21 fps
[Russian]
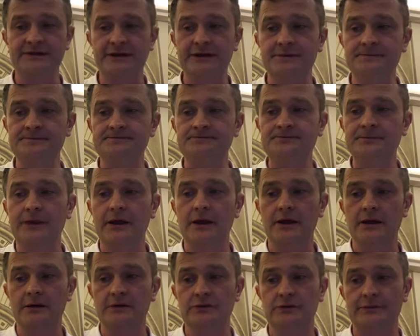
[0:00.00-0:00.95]
это
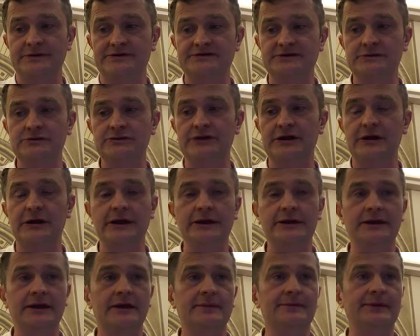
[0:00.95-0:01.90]
ну, пожалуй,
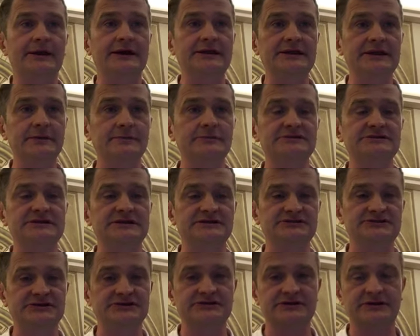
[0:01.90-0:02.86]
такая необходимость
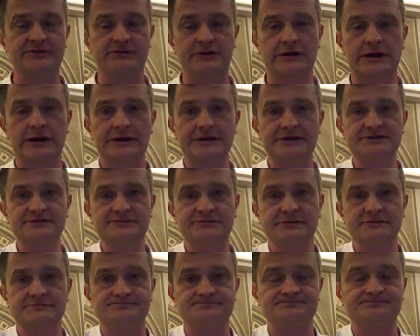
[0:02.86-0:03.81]
для женского
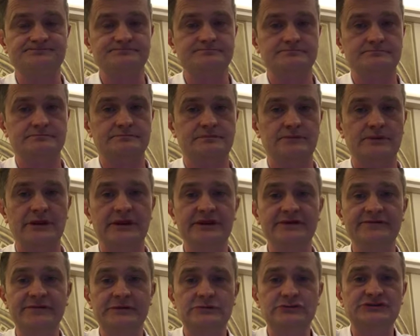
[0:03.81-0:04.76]
организма.
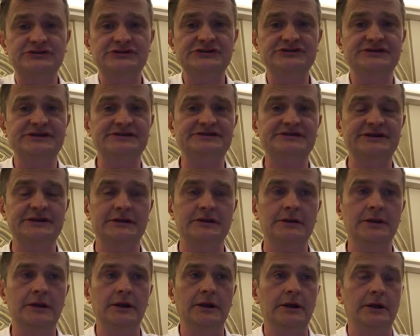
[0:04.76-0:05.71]
И вы можете
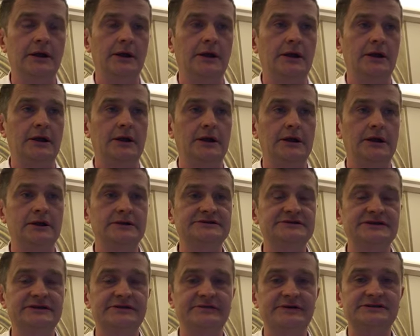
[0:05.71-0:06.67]
часто
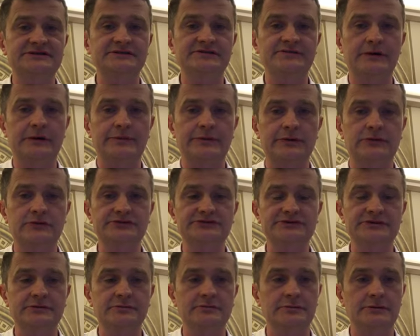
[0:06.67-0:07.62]
а, задаваться
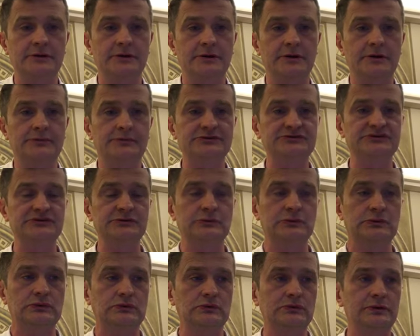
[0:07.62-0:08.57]
вопросом, а,
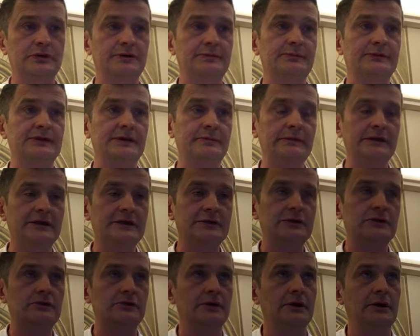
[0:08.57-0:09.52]
почему, к
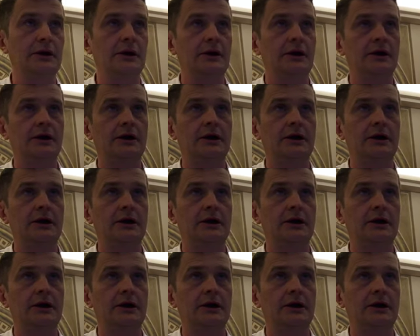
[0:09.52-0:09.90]
примеру,